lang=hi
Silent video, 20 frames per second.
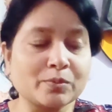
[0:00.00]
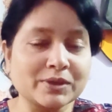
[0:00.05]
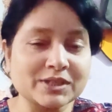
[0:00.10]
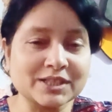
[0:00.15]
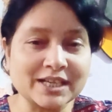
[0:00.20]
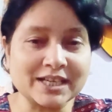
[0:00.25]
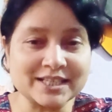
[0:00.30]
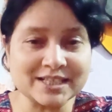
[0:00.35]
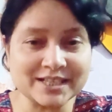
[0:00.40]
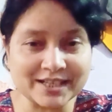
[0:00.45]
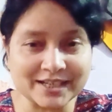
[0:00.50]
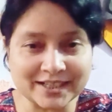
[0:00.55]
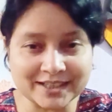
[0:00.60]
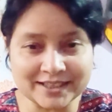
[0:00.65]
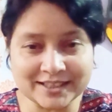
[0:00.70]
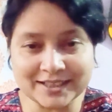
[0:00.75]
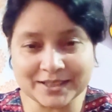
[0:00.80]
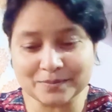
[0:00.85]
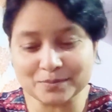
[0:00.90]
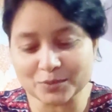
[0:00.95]
हैं कि हम तो मसाज
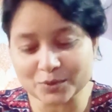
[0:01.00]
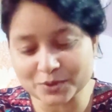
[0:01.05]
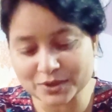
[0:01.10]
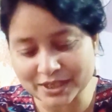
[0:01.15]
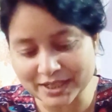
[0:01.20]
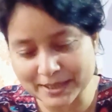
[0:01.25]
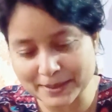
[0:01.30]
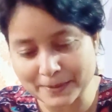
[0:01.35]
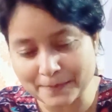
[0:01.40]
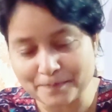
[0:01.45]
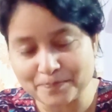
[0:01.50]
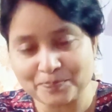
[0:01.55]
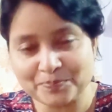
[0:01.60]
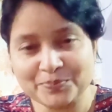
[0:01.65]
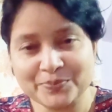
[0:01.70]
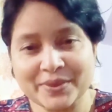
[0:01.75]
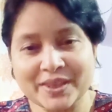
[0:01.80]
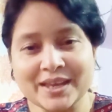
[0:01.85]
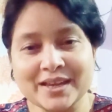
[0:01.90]
कराते हैं हम तो जाके